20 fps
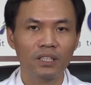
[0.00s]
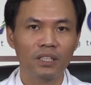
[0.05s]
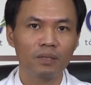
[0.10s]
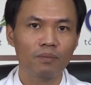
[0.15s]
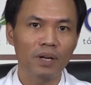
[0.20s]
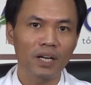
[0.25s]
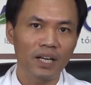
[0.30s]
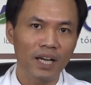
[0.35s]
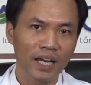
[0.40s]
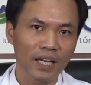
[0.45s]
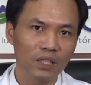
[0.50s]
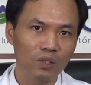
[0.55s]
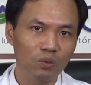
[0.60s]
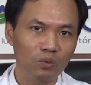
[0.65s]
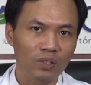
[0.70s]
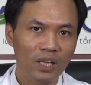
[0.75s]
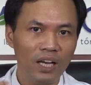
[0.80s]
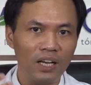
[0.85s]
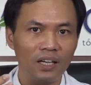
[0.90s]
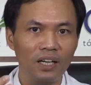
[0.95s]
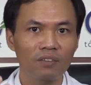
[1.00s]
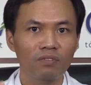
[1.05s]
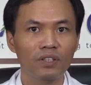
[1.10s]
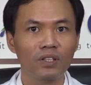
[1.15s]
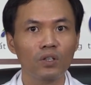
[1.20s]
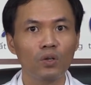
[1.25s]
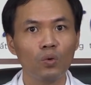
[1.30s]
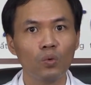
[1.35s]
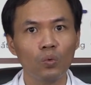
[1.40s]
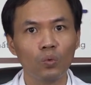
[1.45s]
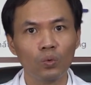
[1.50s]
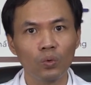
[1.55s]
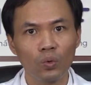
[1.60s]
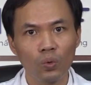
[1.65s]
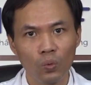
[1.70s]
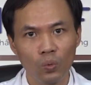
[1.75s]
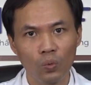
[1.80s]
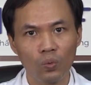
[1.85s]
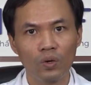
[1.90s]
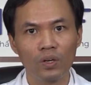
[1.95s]
thì ban ngày chúng ta cần phải ngủ
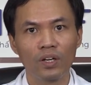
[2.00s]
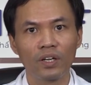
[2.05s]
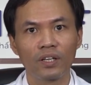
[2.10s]
đủ